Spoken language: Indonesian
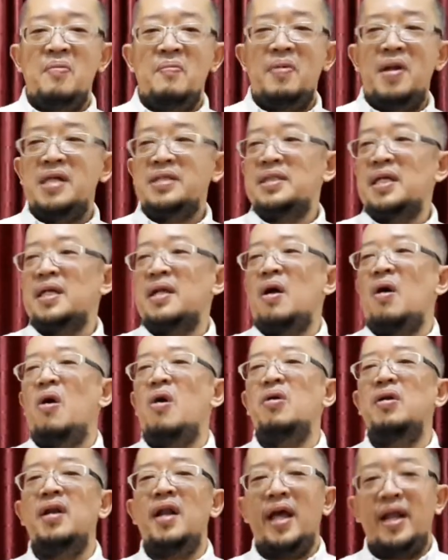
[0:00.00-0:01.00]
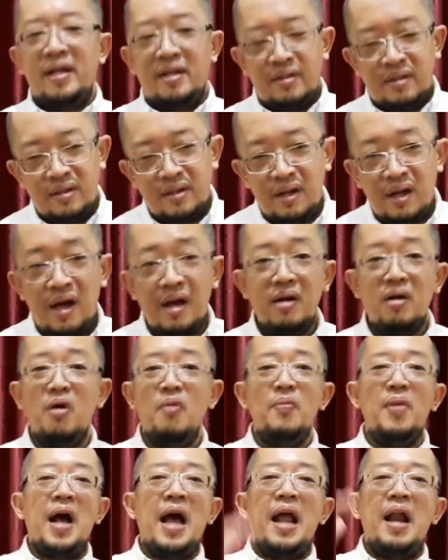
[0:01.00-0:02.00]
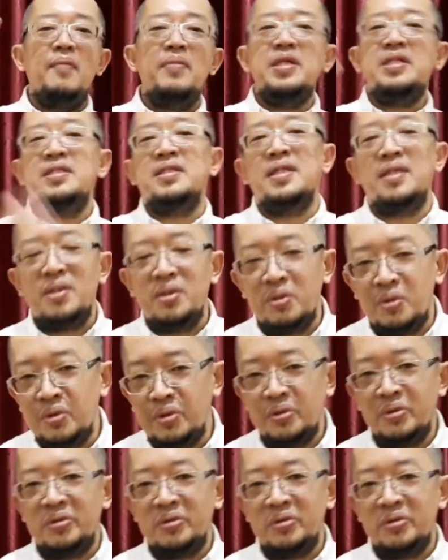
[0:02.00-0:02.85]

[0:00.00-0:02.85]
belajar online, engkau mengalami jenuh,